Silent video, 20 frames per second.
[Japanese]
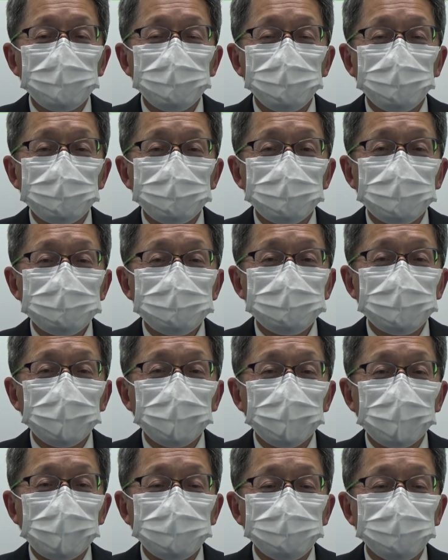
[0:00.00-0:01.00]
特別
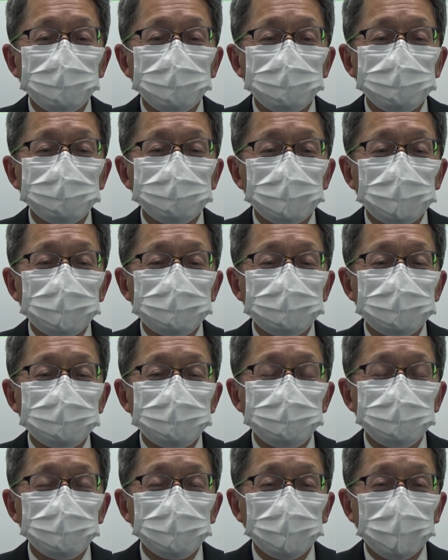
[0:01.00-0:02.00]
定額給付金
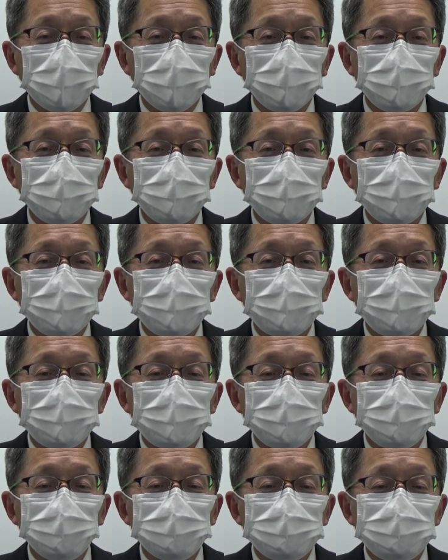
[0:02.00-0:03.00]
について
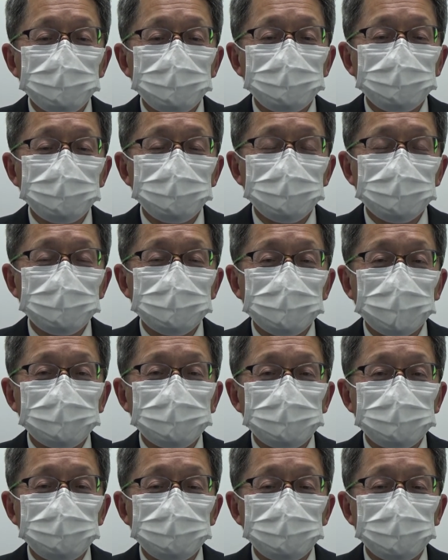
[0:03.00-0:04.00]
今年の新茶
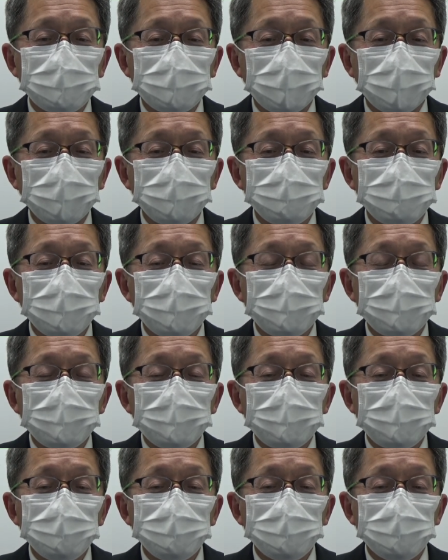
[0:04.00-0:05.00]
について
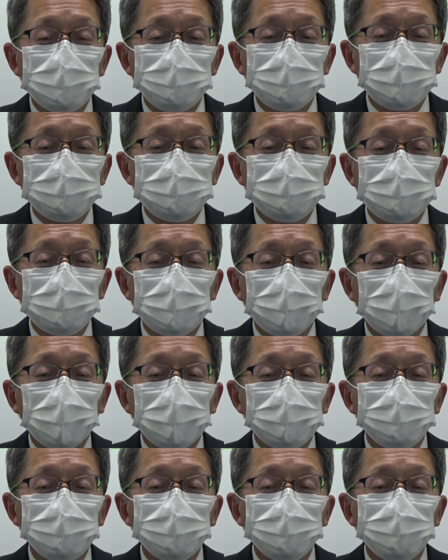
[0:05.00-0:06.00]
森町
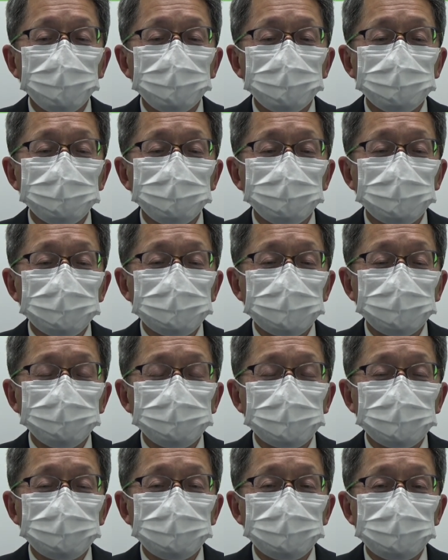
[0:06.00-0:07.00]

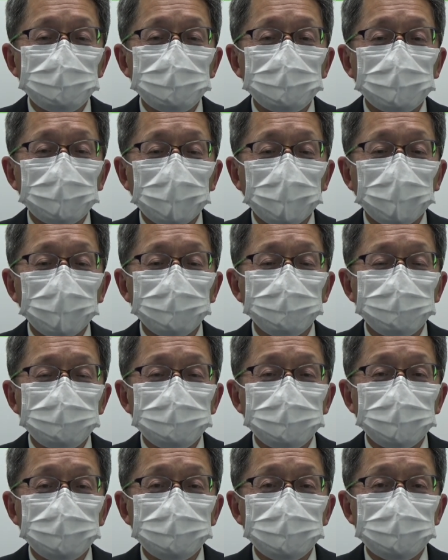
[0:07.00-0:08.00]
アットホームプロジェクトについてお
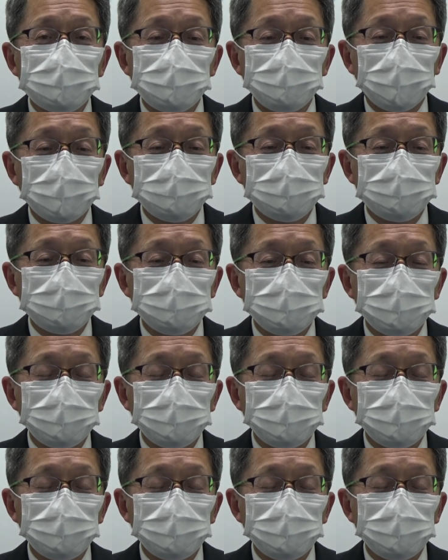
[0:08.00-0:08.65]
知らせします